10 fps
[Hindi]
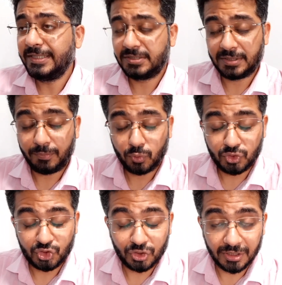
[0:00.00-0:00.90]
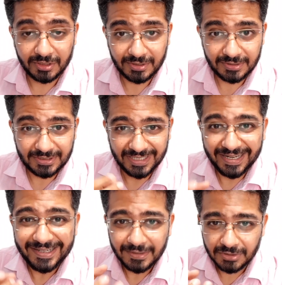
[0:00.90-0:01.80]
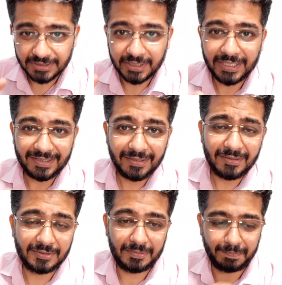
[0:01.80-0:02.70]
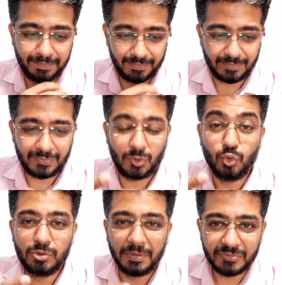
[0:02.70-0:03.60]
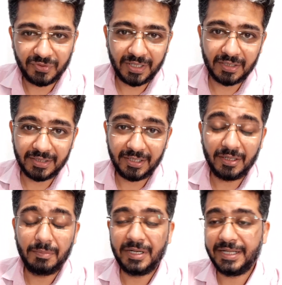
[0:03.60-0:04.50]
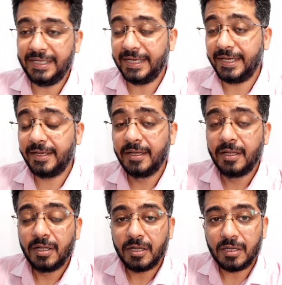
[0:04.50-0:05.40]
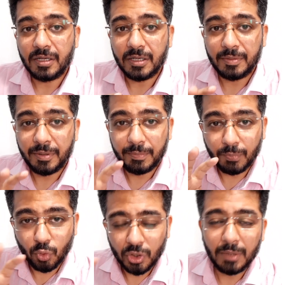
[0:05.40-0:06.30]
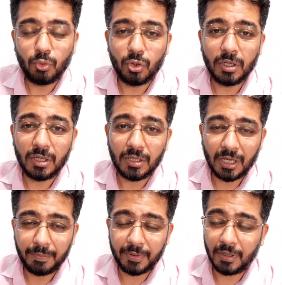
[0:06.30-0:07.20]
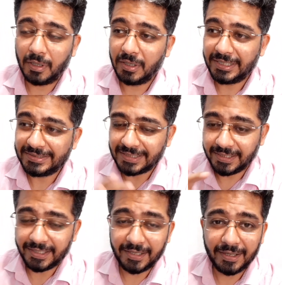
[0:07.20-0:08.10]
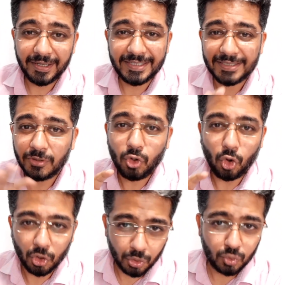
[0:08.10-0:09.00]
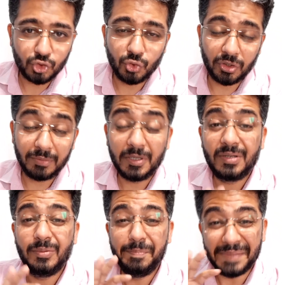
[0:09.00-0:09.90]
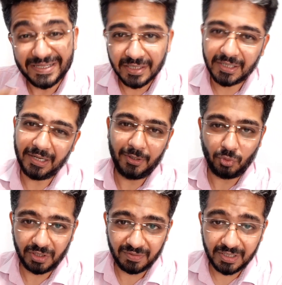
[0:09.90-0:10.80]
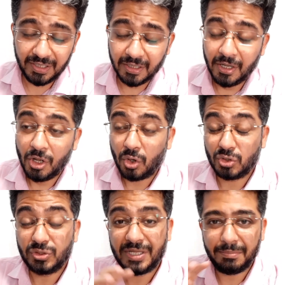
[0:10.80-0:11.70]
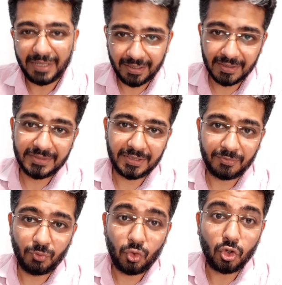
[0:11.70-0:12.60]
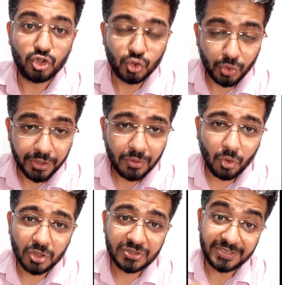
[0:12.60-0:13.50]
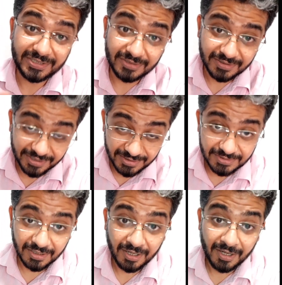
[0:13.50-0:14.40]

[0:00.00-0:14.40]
ये आपको चिलिंग जैसे कहते हैं ना गूस बम्स वगैरह देगा बट ये आ, मोटा मोटा आपका इस तरीके का है कि इसके अंदर हॉरर कुछ नहीं होना है बट मेजर किलिंग होने वाली है और जिसके मेकर्स हैं वो कंजोरिंग और स्ट्रेंजर थिंग्स